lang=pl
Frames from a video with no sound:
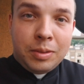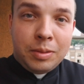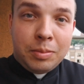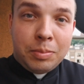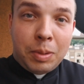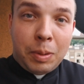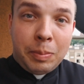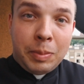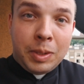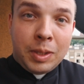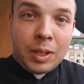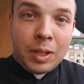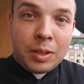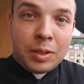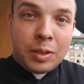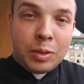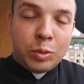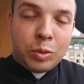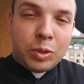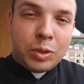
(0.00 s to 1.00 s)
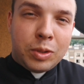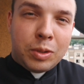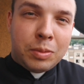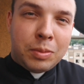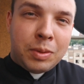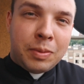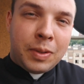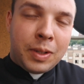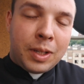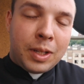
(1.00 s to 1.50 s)
Pamiętacie już tą
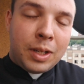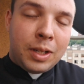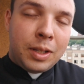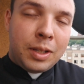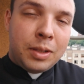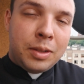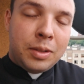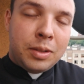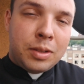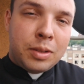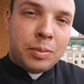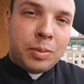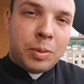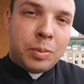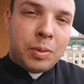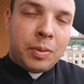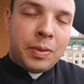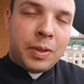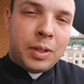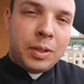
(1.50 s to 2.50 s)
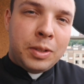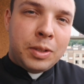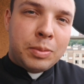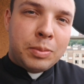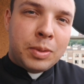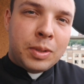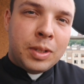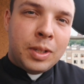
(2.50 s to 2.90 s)
Ewangelię, kiedyś sobie omawialiśmy,